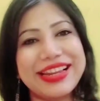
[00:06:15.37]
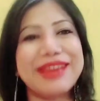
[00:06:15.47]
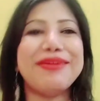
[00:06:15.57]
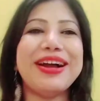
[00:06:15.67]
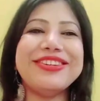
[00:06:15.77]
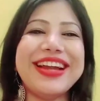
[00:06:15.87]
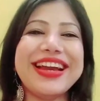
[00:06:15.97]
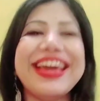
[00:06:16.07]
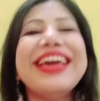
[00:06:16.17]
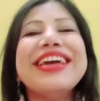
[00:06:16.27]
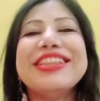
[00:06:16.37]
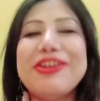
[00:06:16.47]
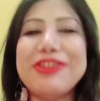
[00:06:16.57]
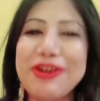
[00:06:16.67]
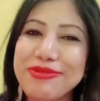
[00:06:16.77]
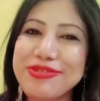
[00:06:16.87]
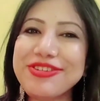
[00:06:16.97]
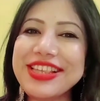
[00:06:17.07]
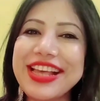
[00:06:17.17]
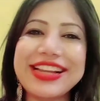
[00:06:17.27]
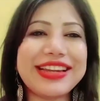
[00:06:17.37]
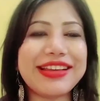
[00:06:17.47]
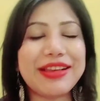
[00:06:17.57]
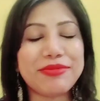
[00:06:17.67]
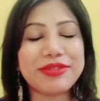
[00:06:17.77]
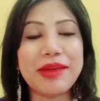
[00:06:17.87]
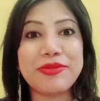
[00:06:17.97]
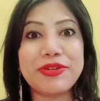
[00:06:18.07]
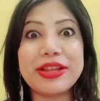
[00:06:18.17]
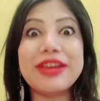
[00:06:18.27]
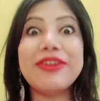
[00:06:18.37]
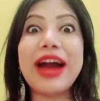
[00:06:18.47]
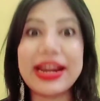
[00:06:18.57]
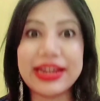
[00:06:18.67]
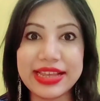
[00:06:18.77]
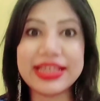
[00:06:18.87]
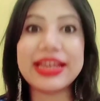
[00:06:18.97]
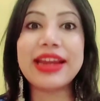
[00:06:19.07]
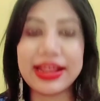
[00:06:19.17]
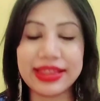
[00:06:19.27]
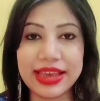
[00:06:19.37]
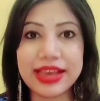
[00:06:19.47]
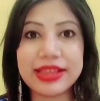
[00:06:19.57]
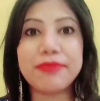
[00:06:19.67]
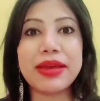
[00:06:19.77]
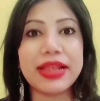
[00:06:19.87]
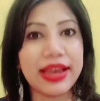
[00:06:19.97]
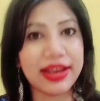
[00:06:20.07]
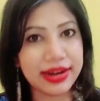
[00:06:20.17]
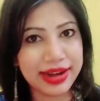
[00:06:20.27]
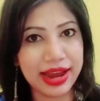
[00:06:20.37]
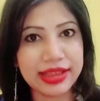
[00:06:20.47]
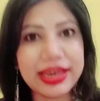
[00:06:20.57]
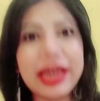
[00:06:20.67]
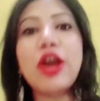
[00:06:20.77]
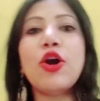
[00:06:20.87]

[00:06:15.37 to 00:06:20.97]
দেখে ভালো লাগে তাহলে অবশ্যই চ্যানেলটা সাবস্ক্রাইব করে দিও আর নিচে ডান দিকে যে বেল আইকনটা আছে